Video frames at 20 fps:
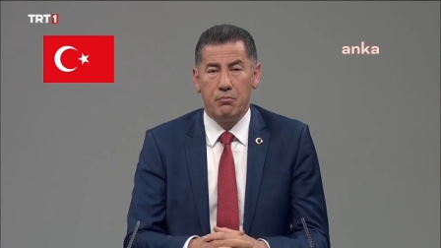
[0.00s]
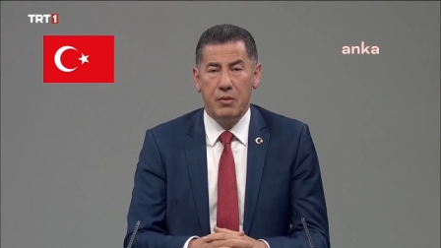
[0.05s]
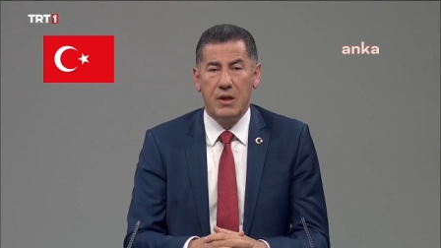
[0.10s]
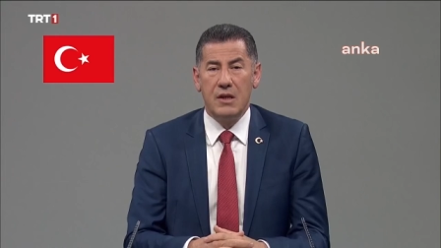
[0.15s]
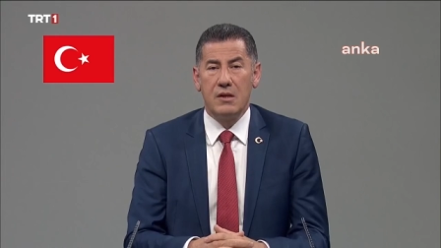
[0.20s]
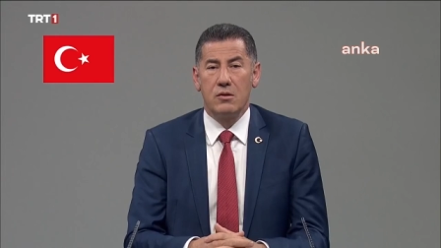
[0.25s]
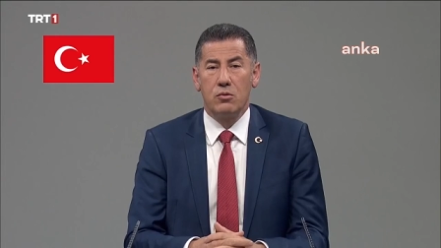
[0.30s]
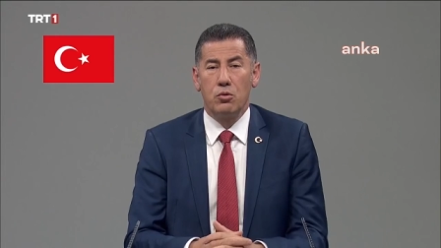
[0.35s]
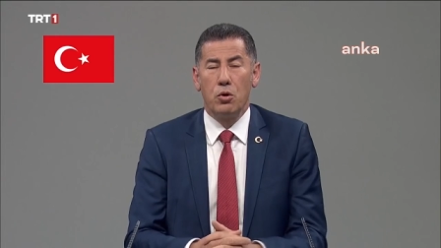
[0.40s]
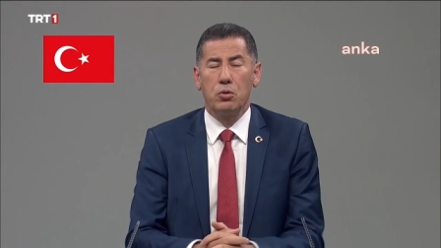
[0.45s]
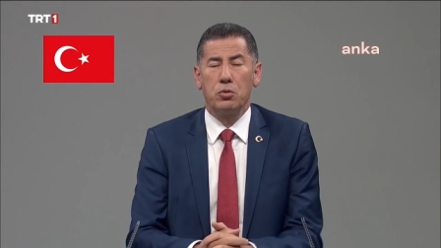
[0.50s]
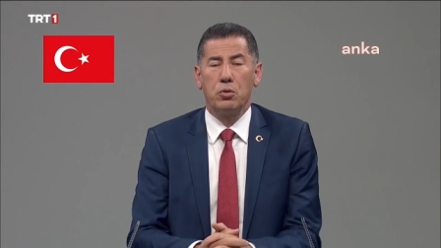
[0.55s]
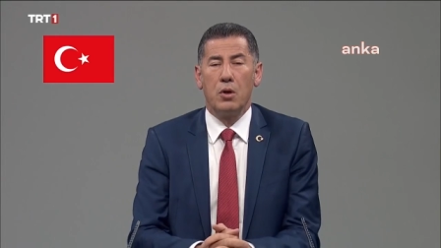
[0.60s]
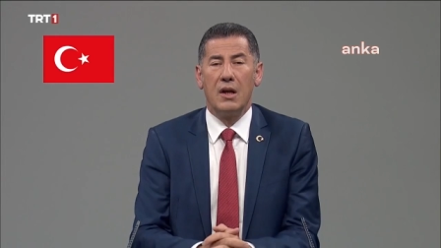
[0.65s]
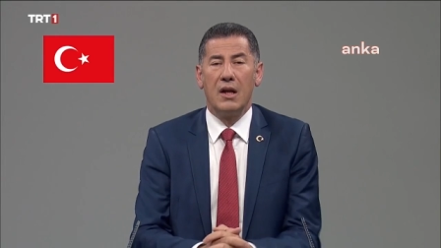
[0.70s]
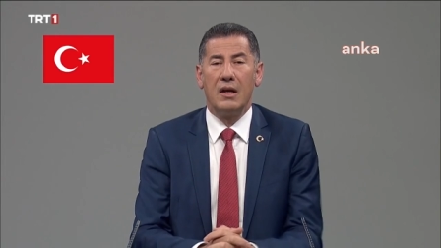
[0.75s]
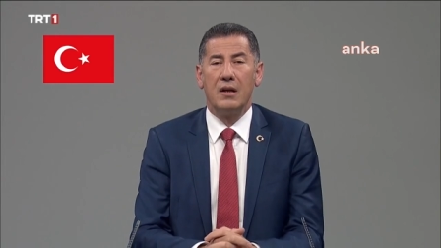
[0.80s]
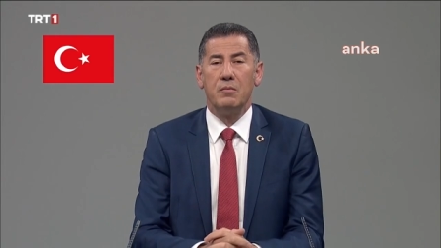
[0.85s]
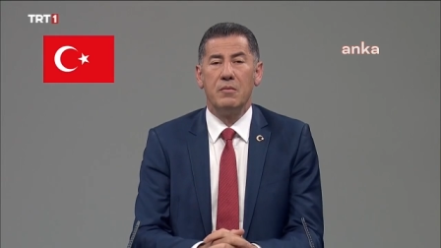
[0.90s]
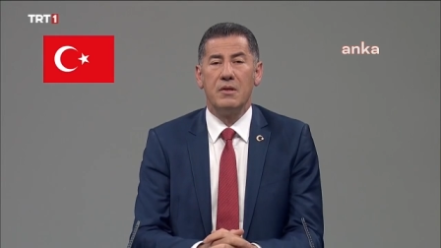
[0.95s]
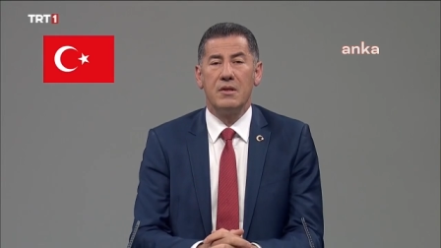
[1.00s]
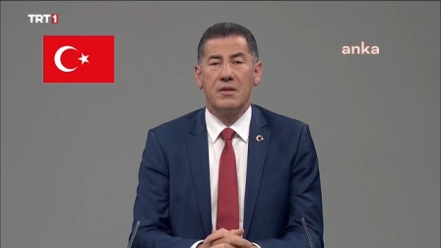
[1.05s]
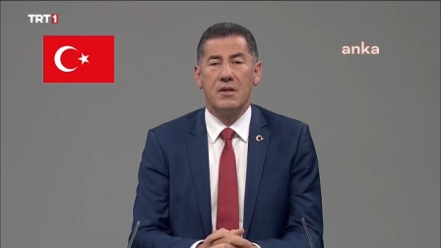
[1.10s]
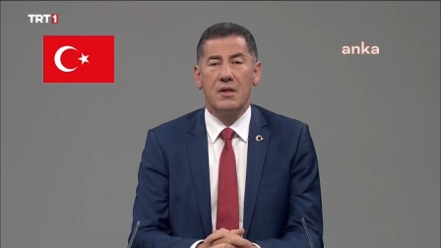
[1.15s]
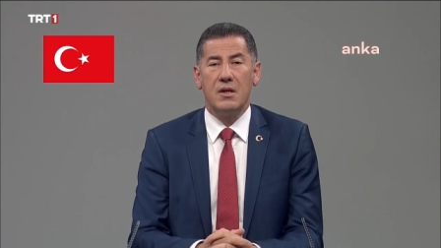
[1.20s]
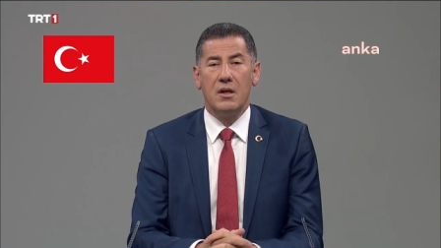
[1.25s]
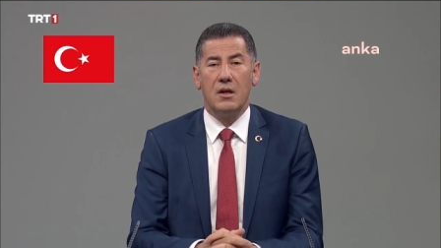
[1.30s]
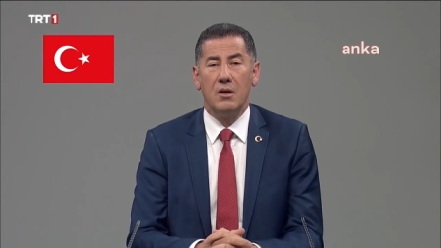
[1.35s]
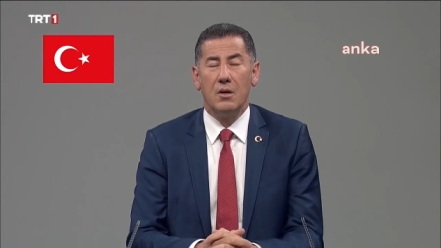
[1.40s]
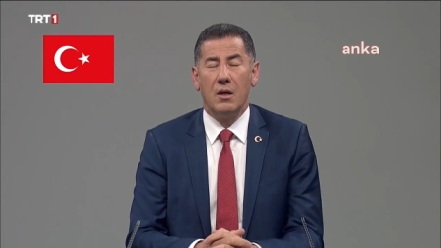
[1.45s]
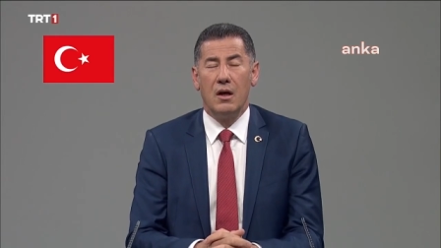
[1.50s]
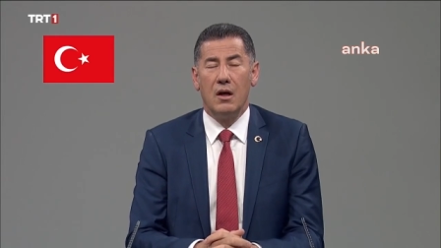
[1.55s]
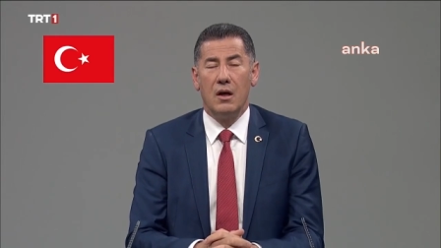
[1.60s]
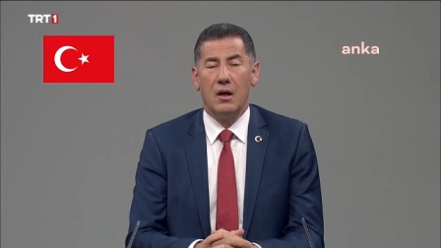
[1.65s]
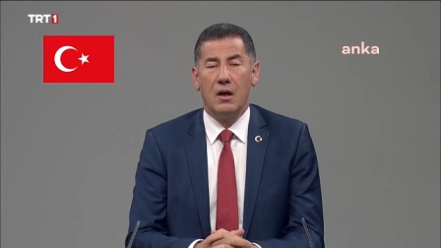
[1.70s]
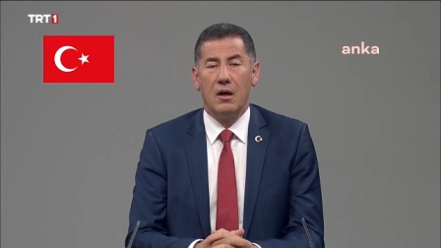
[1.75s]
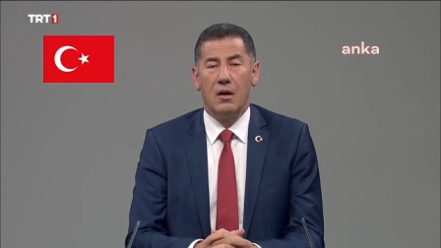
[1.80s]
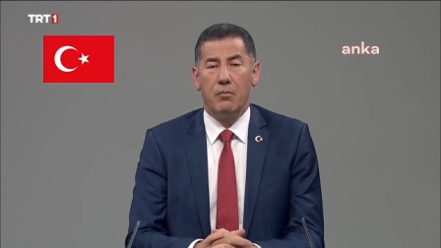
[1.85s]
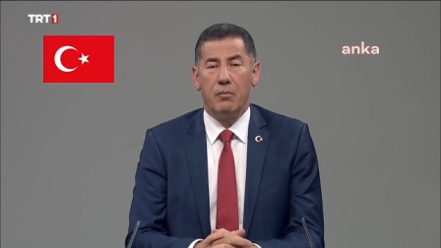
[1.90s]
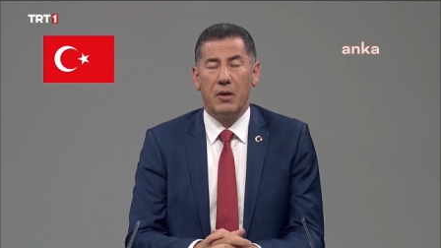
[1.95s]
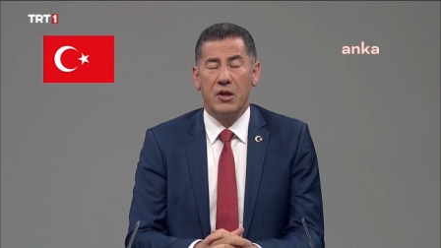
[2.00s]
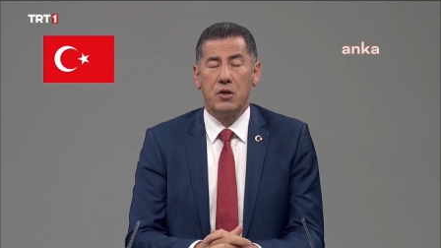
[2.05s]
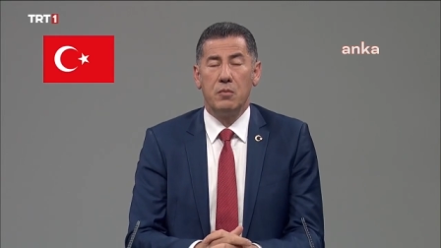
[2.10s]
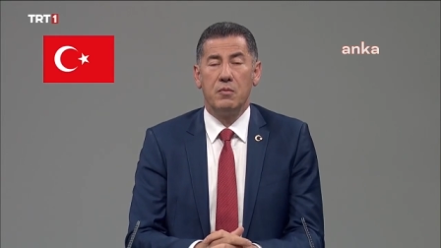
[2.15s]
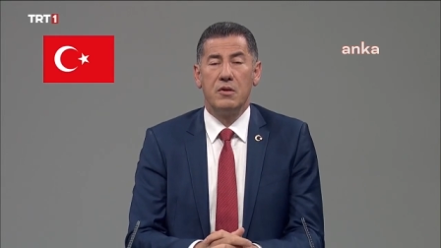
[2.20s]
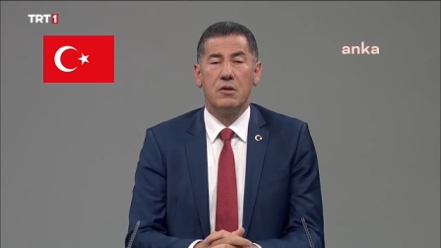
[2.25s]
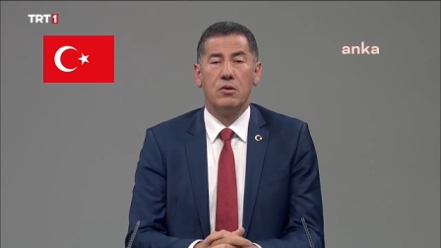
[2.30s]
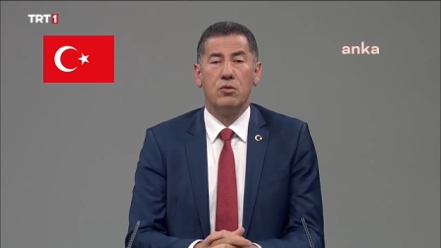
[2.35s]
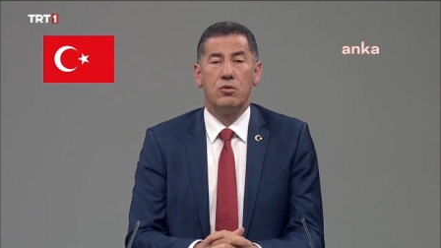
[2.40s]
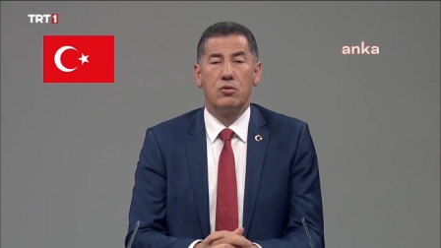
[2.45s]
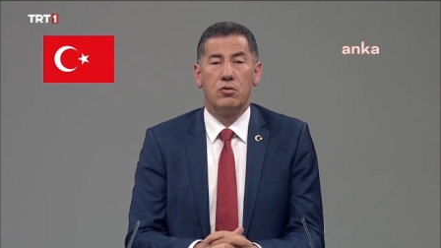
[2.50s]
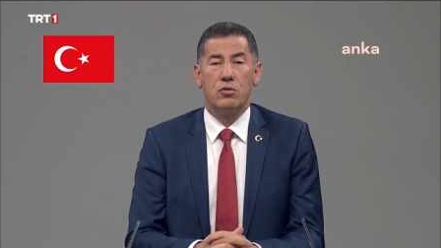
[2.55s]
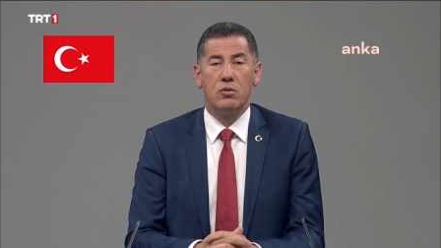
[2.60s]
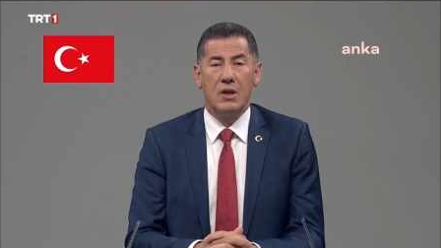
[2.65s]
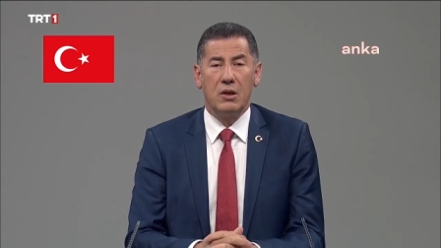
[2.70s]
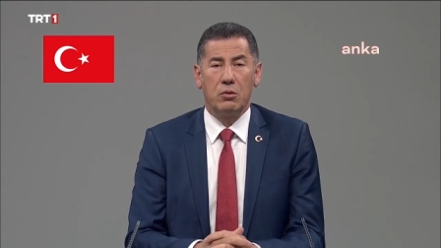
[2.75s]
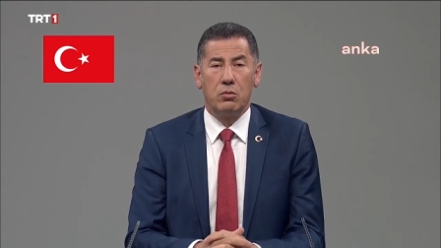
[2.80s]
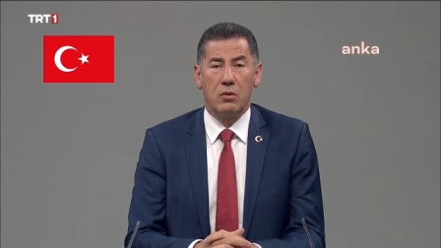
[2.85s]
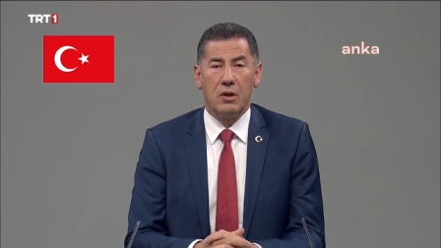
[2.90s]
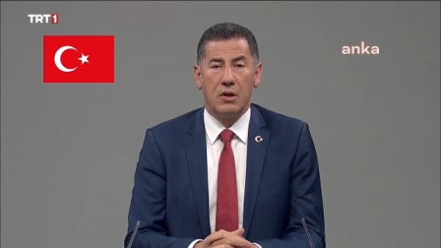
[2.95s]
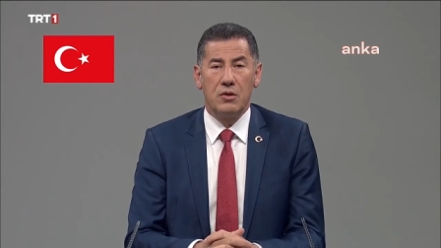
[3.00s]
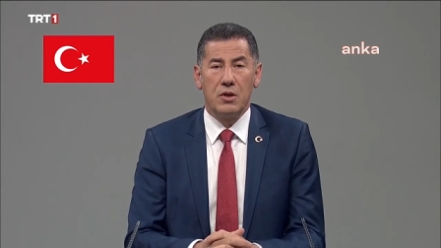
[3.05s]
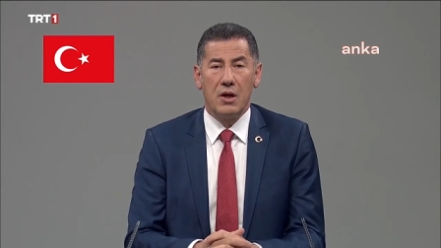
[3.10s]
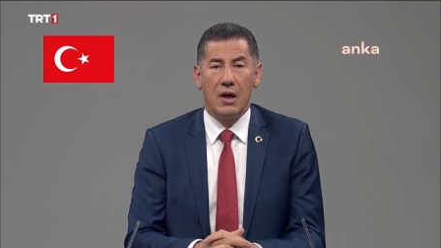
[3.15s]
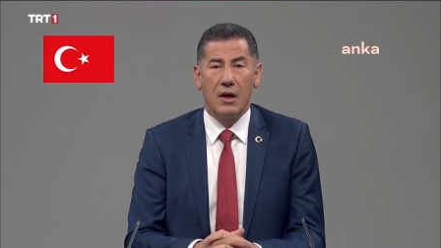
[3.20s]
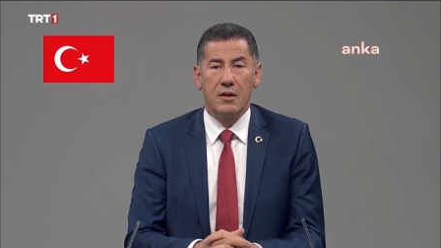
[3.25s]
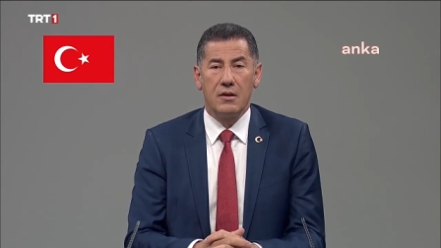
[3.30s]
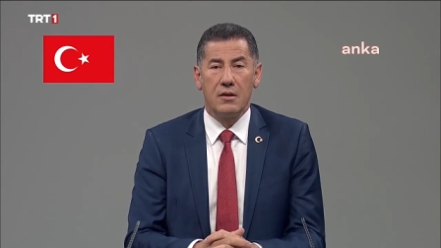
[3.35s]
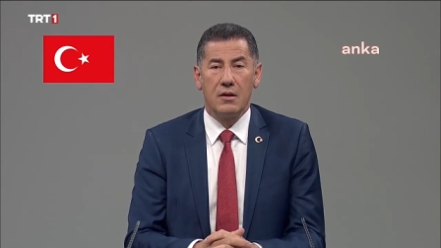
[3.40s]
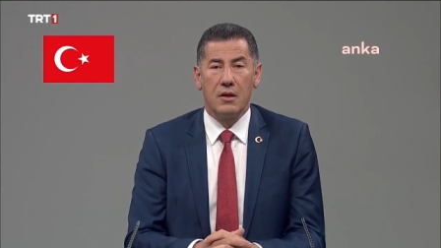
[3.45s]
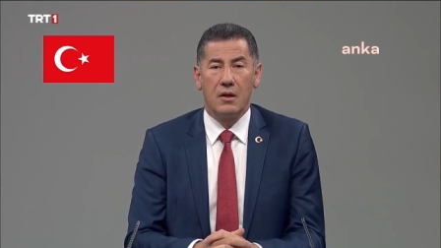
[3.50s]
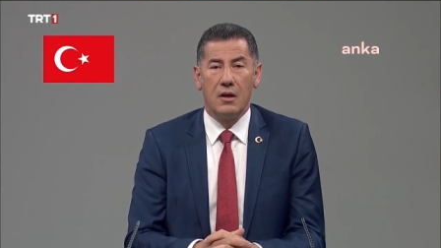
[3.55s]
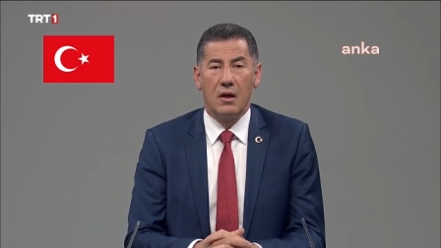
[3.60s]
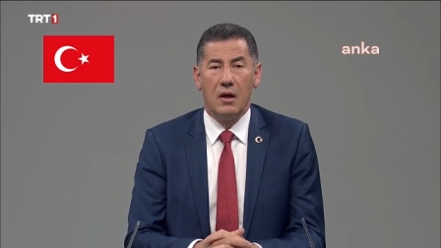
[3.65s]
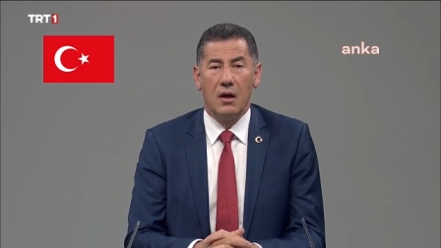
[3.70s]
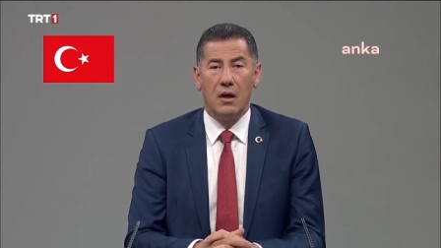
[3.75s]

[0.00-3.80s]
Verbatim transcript: Biz doktorlarımızı başımızın üstünde tutacağız.